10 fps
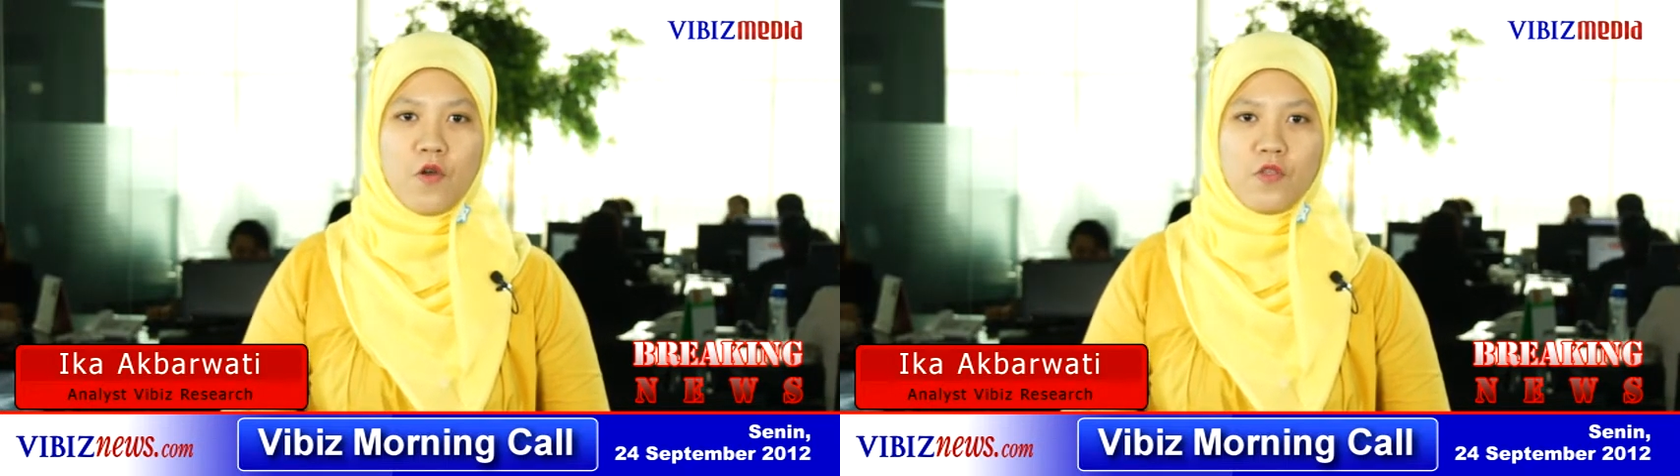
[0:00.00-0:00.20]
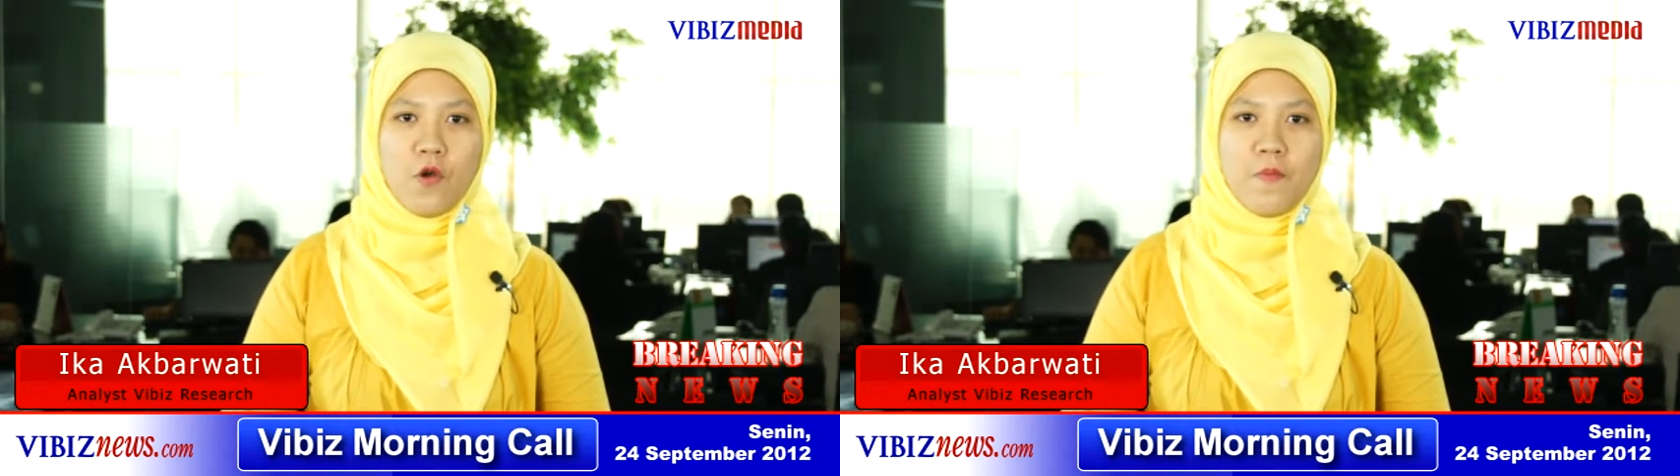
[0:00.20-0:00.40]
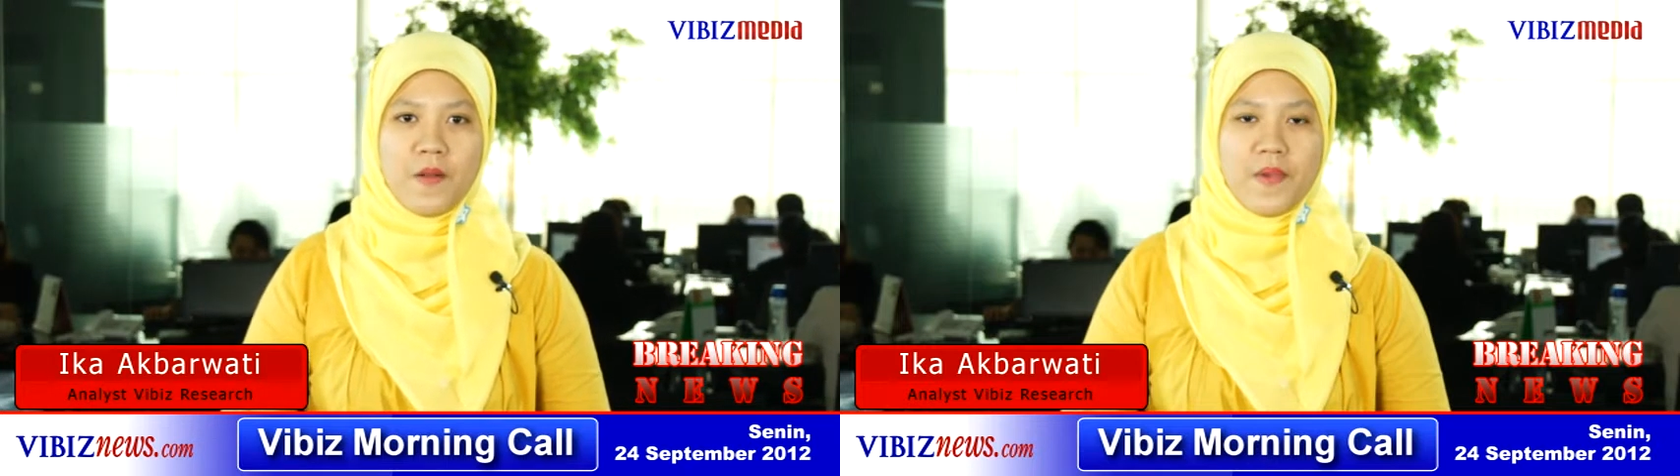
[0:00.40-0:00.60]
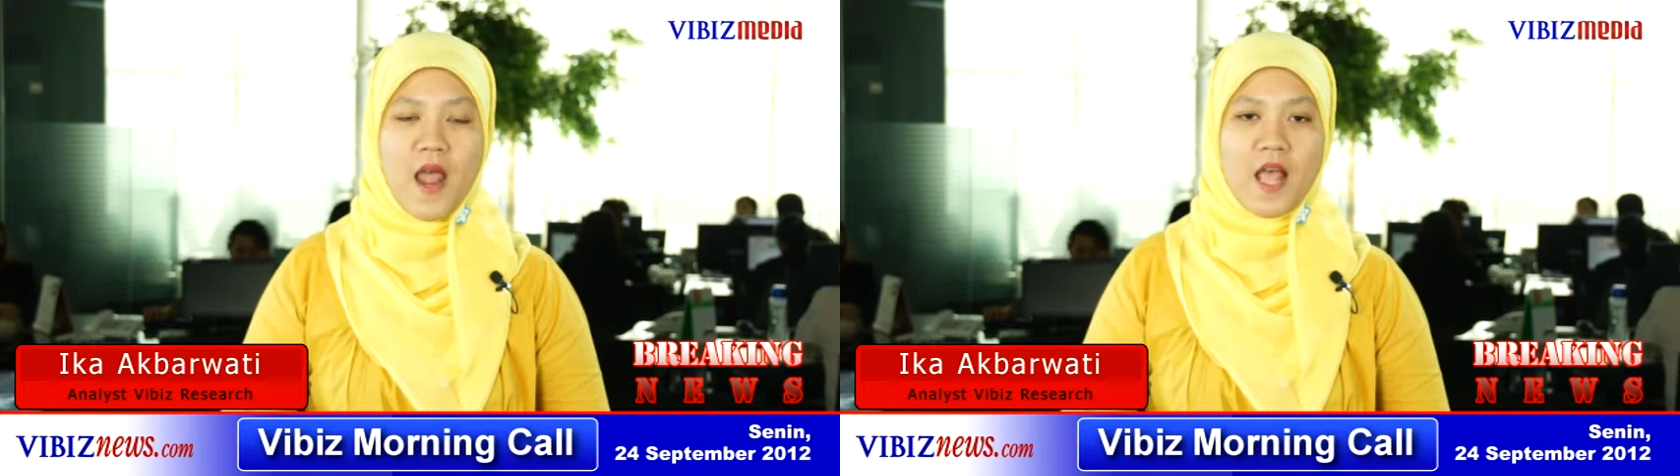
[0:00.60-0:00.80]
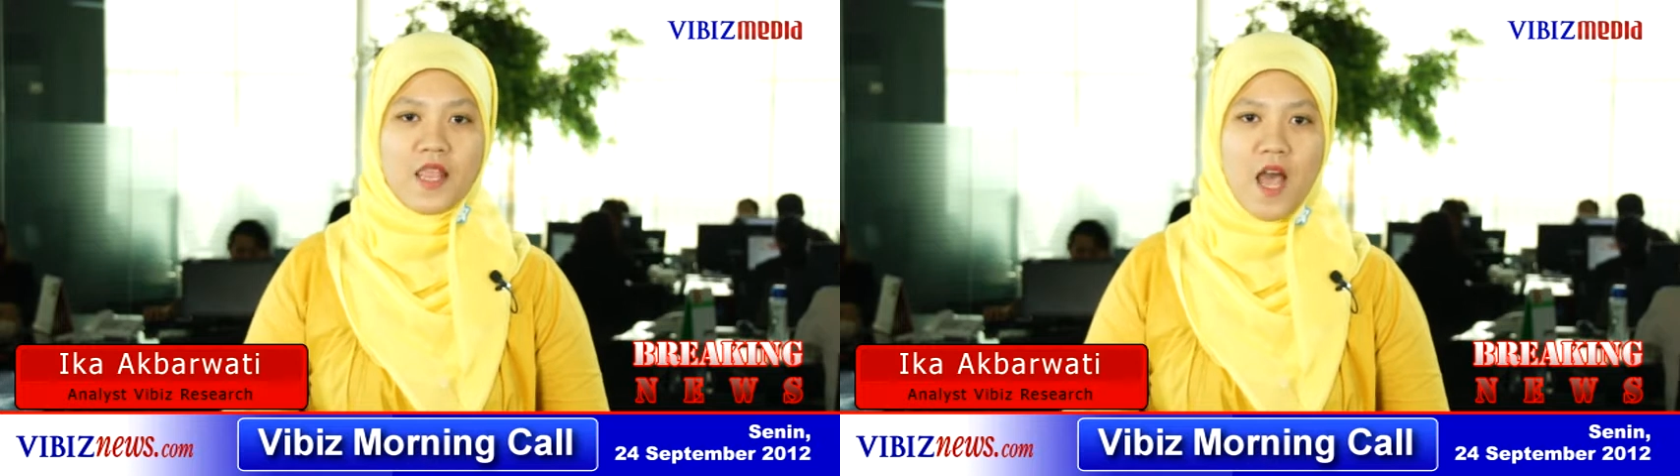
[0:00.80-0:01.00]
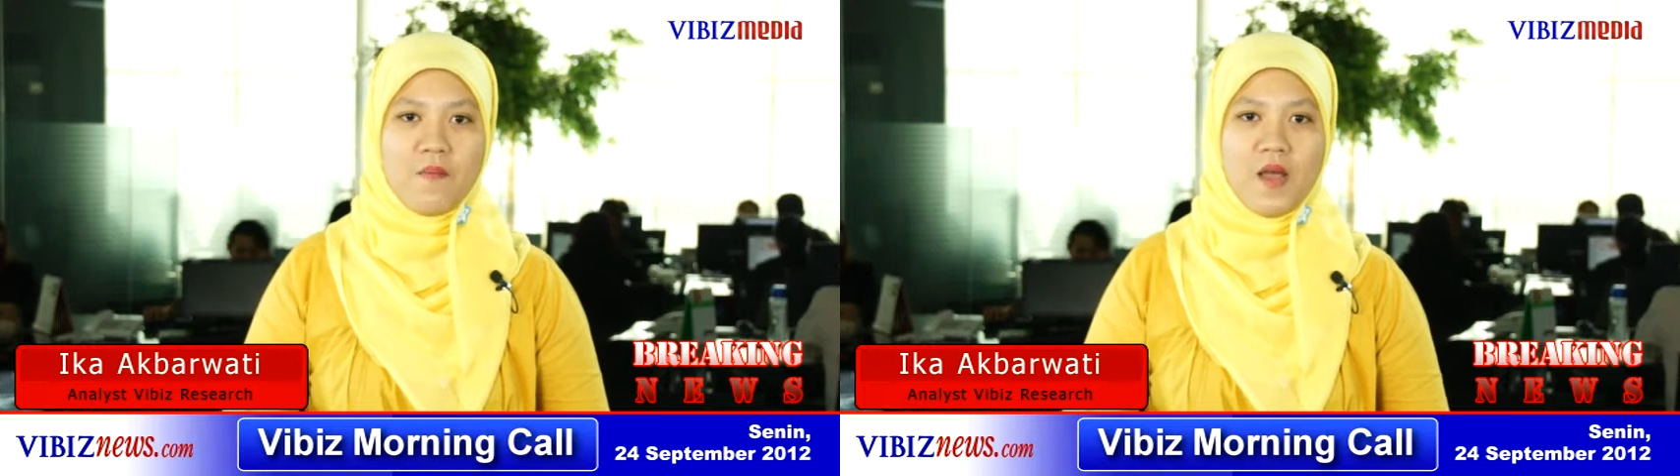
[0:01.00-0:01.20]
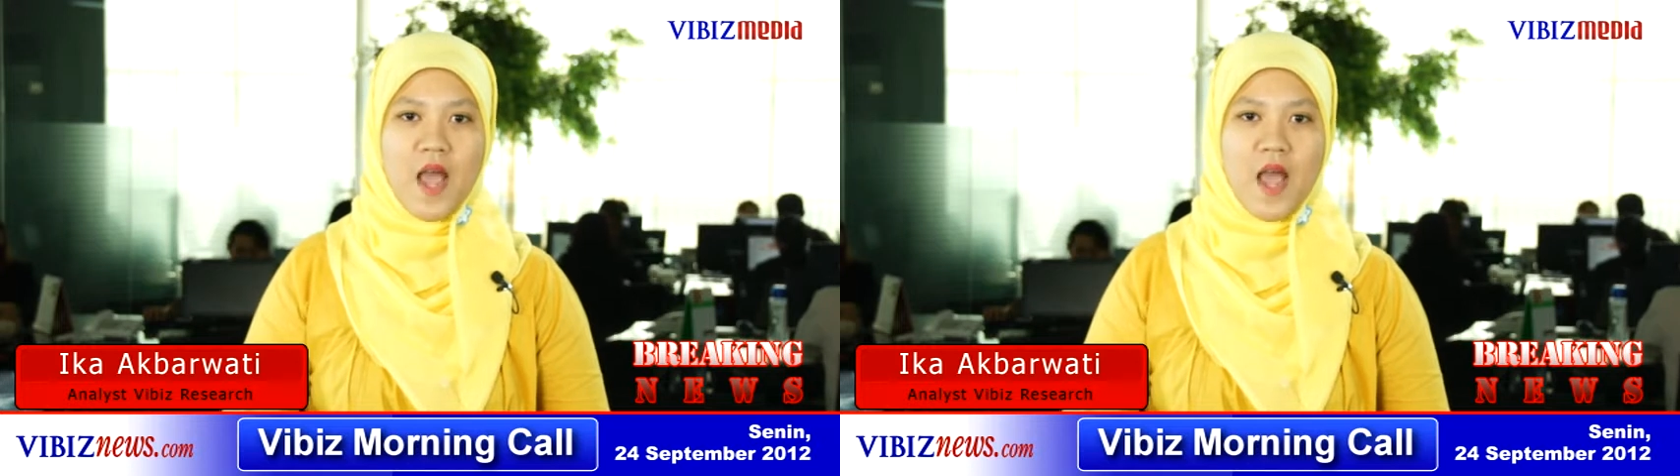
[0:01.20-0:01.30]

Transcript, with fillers: Oktober mendatang